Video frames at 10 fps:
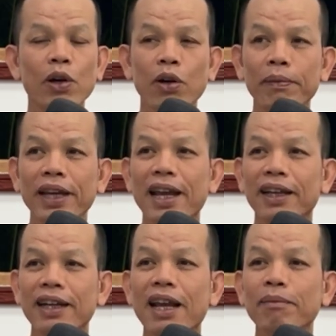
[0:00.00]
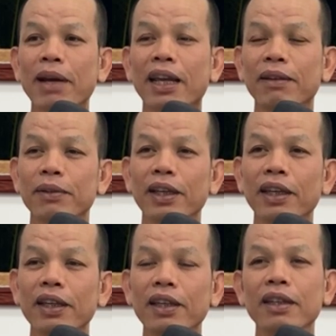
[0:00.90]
พ่อไม่ห่างนั่งใหม่ผู้ได้